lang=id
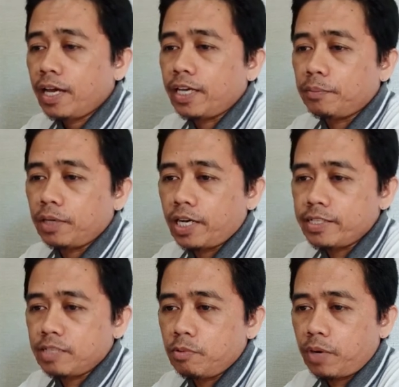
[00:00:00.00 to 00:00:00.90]
yang
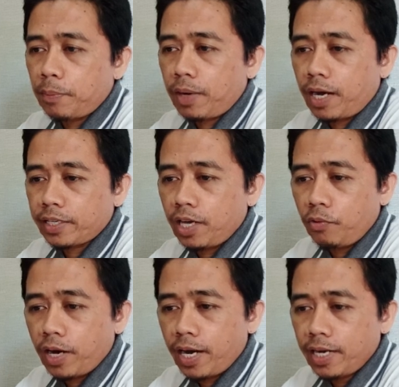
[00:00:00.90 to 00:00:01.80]
menggaji beberapa
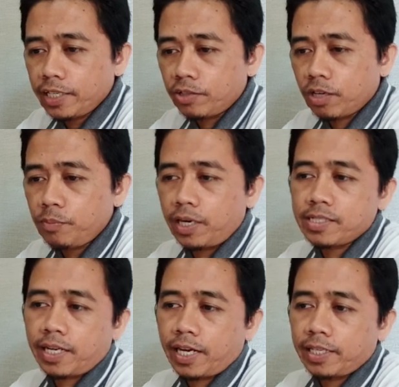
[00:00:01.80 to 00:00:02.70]
karyawan gitu kan
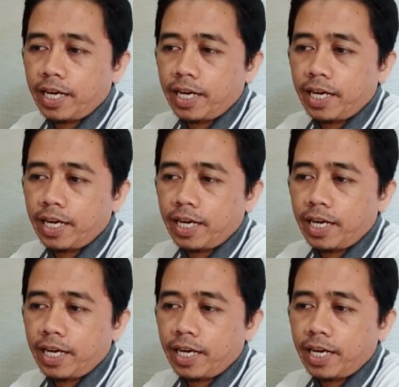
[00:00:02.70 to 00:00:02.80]
berdasarkan